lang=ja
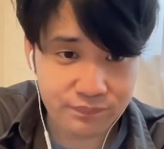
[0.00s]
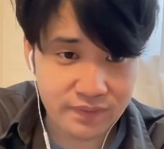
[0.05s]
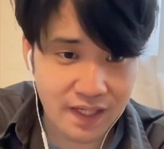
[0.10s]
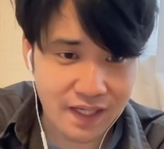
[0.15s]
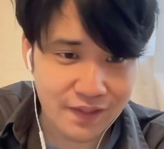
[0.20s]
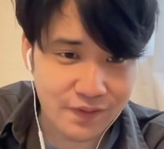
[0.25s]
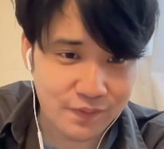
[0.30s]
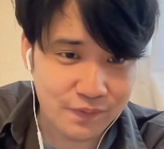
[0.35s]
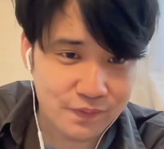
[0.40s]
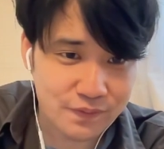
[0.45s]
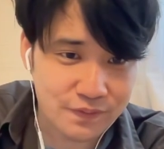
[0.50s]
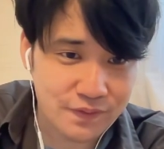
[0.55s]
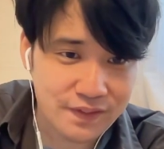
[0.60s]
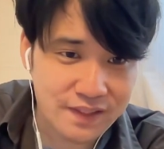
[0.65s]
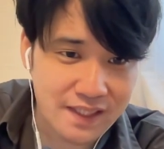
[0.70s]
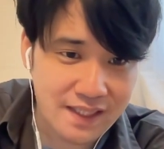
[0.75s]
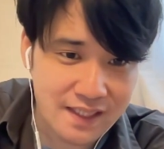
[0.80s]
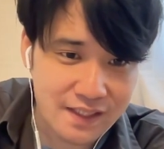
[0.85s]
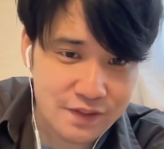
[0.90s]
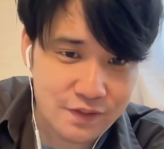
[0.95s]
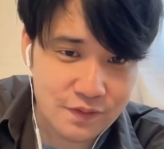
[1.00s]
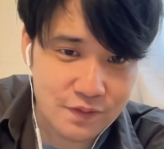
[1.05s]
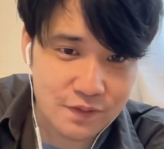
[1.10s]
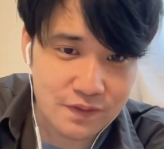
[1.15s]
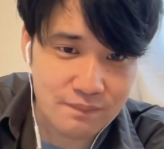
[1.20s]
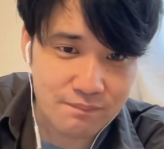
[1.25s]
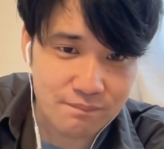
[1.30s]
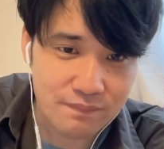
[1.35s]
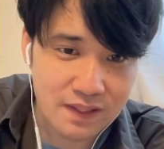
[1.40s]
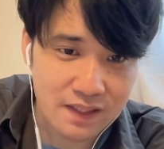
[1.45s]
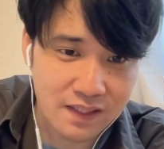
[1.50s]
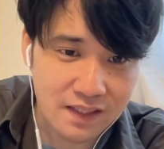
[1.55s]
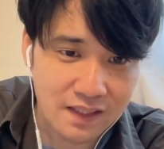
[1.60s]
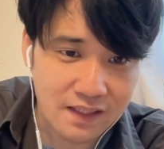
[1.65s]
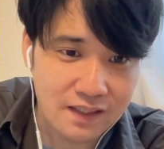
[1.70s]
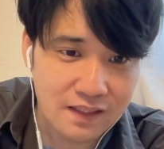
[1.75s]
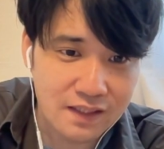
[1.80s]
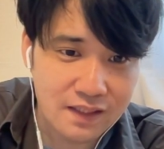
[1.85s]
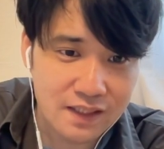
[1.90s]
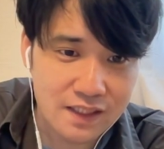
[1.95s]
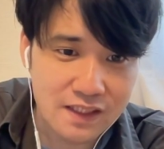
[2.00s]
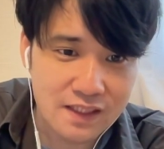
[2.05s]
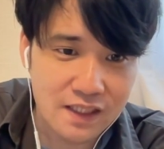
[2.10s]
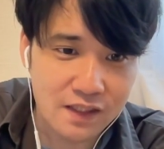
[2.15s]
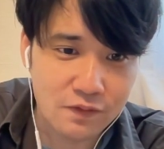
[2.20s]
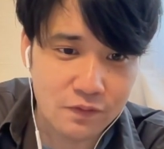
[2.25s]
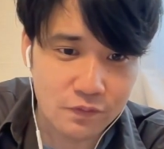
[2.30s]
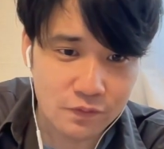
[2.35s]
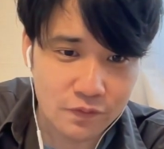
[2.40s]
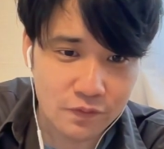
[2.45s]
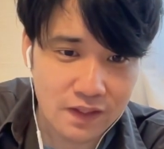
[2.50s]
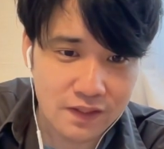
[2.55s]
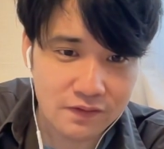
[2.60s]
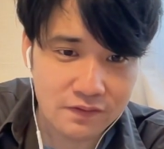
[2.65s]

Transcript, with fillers: あの、それで、ちょっとやっぱり気になるのと、